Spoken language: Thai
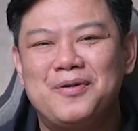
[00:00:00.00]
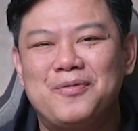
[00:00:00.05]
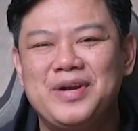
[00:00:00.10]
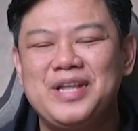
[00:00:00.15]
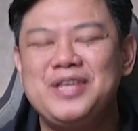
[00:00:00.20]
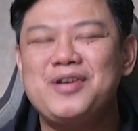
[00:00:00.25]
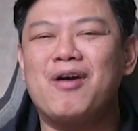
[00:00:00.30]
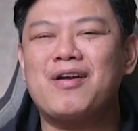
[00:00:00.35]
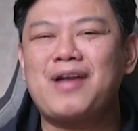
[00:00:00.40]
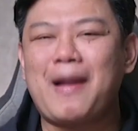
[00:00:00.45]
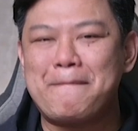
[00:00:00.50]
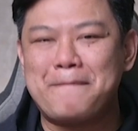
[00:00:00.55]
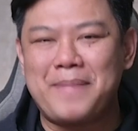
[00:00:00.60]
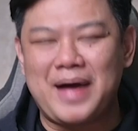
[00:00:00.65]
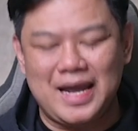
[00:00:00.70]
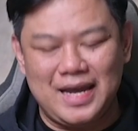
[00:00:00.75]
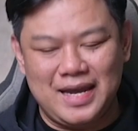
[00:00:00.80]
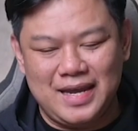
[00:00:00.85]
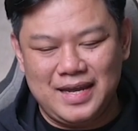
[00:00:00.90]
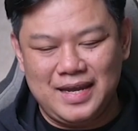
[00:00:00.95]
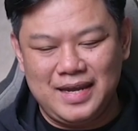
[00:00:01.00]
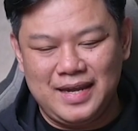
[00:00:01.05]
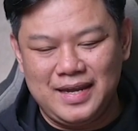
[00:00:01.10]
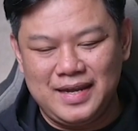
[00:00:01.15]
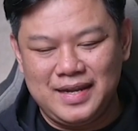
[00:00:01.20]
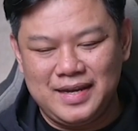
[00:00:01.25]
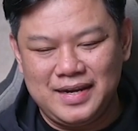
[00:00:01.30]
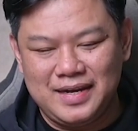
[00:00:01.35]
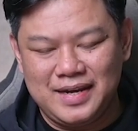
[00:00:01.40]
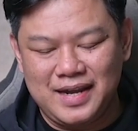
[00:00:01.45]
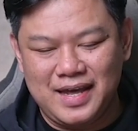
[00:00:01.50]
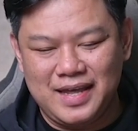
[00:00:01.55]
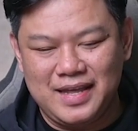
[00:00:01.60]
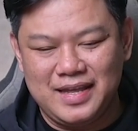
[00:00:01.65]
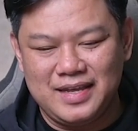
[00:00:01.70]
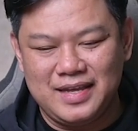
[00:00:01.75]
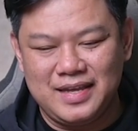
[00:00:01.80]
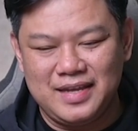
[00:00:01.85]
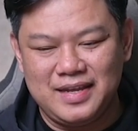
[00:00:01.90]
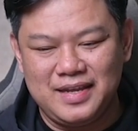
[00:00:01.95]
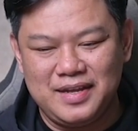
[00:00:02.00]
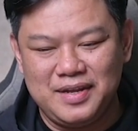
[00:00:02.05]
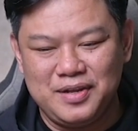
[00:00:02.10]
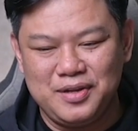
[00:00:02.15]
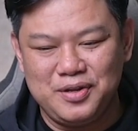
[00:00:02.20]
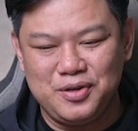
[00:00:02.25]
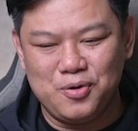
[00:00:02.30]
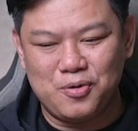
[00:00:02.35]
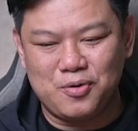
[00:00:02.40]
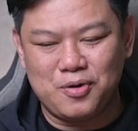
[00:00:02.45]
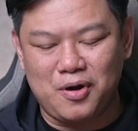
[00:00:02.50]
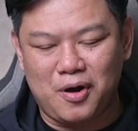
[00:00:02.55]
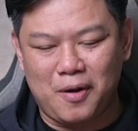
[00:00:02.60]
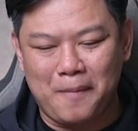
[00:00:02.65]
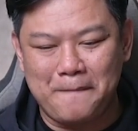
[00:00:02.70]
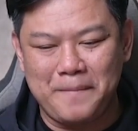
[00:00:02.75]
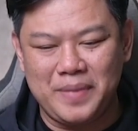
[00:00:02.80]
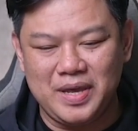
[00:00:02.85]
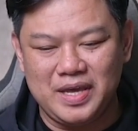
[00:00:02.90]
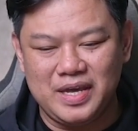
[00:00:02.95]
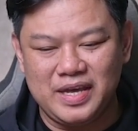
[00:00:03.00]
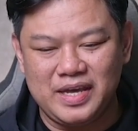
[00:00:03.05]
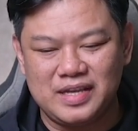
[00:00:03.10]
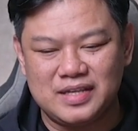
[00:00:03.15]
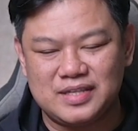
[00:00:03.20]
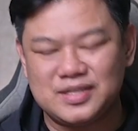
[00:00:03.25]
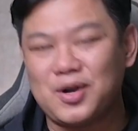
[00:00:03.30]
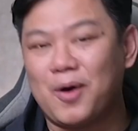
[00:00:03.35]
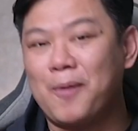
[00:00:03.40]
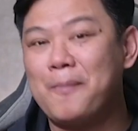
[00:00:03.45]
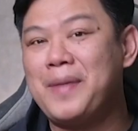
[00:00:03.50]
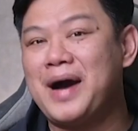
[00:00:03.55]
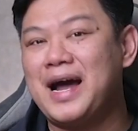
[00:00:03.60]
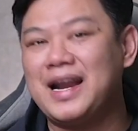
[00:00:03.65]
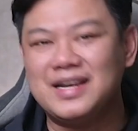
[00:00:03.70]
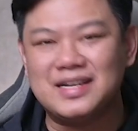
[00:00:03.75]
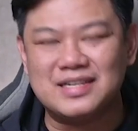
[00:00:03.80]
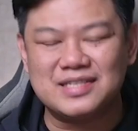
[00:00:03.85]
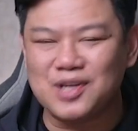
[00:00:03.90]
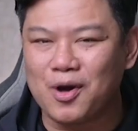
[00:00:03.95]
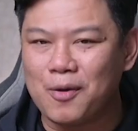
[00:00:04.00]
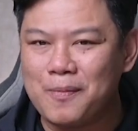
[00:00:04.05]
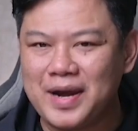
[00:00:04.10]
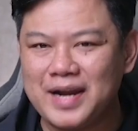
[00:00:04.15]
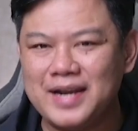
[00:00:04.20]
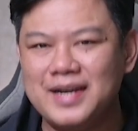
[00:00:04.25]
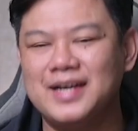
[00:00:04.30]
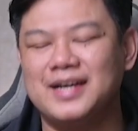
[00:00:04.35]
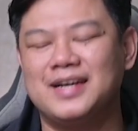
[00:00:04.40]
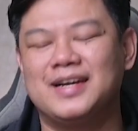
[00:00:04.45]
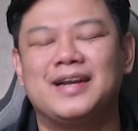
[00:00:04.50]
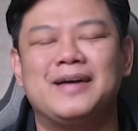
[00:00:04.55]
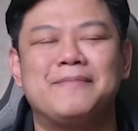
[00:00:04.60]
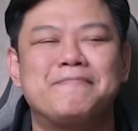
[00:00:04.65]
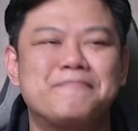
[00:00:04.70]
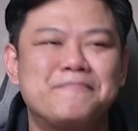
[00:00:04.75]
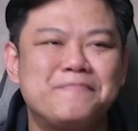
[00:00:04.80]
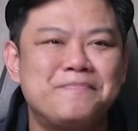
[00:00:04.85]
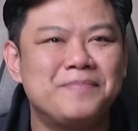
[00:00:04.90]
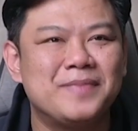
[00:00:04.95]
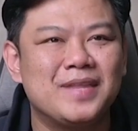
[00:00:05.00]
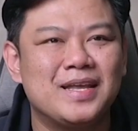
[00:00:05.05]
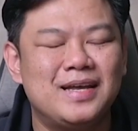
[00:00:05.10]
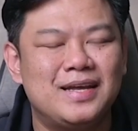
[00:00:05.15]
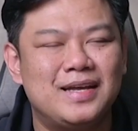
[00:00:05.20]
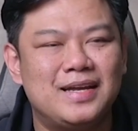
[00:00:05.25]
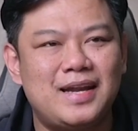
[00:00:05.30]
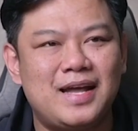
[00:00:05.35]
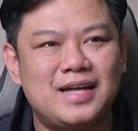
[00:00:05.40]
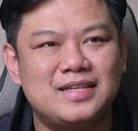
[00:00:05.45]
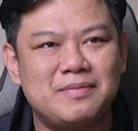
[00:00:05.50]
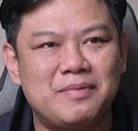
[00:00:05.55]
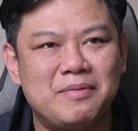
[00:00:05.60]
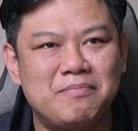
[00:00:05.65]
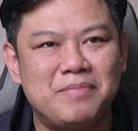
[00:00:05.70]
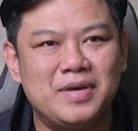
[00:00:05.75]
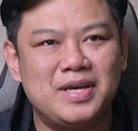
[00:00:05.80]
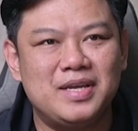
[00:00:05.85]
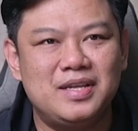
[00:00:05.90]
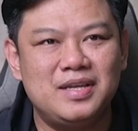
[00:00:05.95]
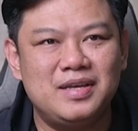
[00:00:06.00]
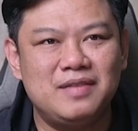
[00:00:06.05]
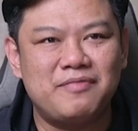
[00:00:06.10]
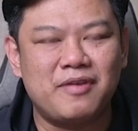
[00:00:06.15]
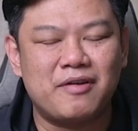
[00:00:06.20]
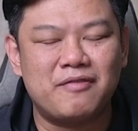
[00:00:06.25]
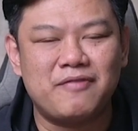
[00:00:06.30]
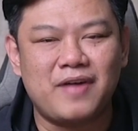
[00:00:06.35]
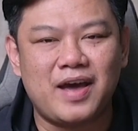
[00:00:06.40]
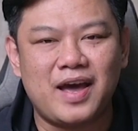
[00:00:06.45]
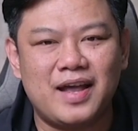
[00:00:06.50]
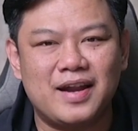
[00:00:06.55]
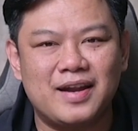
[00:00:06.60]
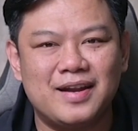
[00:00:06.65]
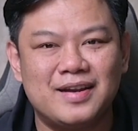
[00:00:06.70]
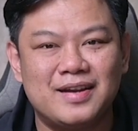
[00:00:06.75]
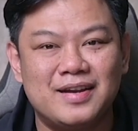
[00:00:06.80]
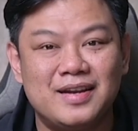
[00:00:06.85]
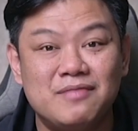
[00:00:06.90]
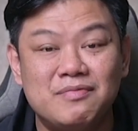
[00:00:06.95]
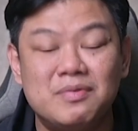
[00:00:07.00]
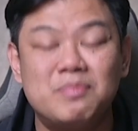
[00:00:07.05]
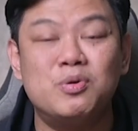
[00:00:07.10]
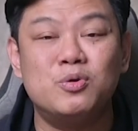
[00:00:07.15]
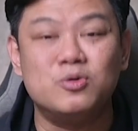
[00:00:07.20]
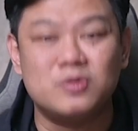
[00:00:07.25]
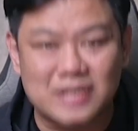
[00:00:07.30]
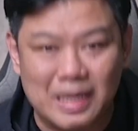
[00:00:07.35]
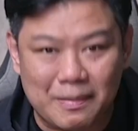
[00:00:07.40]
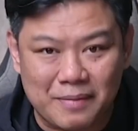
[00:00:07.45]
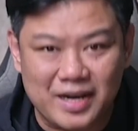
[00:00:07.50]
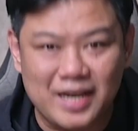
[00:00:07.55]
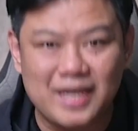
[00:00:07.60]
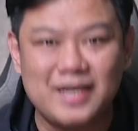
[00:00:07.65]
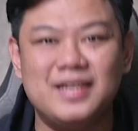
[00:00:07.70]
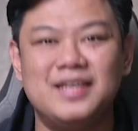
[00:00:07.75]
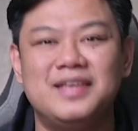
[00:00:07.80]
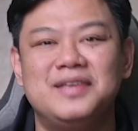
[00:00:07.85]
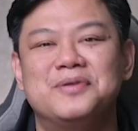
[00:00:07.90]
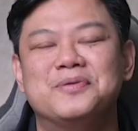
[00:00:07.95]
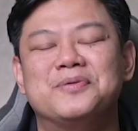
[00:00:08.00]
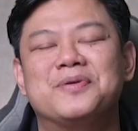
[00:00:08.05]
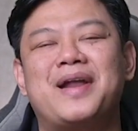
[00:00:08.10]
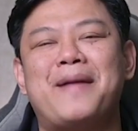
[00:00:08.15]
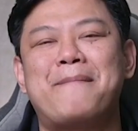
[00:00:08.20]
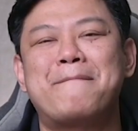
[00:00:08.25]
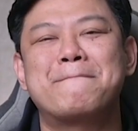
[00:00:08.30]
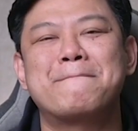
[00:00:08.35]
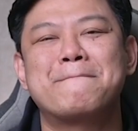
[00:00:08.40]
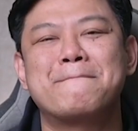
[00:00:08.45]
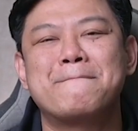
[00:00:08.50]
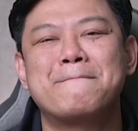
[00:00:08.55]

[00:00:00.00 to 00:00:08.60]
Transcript: วันนี้ย้อนกลับไปในยุคของปี 2000-2001ครับ น่าจะเป็นปีที่แฟนๆลิเวอร์พูลจำกันได้ดีอยู่ครับ